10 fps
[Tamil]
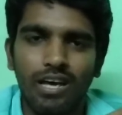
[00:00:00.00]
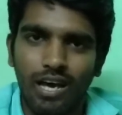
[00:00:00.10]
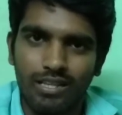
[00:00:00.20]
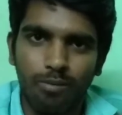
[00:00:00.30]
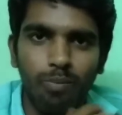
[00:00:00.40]

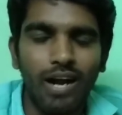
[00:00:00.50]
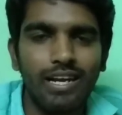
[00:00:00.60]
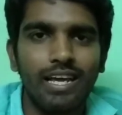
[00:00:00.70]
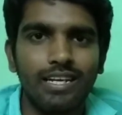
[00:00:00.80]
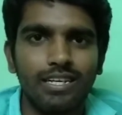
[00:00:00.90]
அந்த
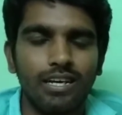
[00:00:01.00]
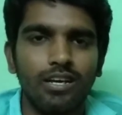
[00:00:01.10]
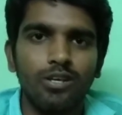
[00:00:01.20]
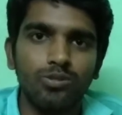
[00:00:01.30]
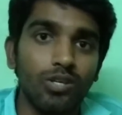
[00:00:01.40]
பாட்டிலே இருக்கு
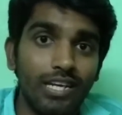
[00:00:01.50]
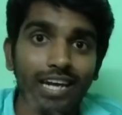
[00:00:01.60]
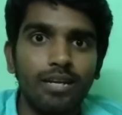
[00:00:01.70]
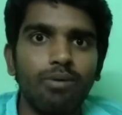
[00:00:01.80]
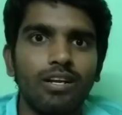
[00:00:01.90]
சோ
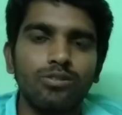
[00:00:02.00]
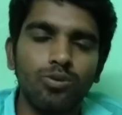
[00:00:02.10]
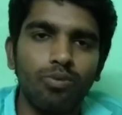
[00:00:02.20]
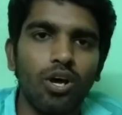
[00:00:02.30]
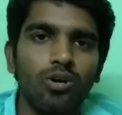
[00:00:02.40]
கேட்டு பாருங்க
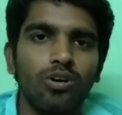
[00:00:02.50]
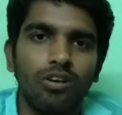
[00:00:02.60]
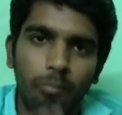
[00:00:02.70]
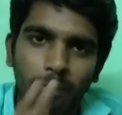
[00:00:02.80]
சூப்பரா இருக்கும்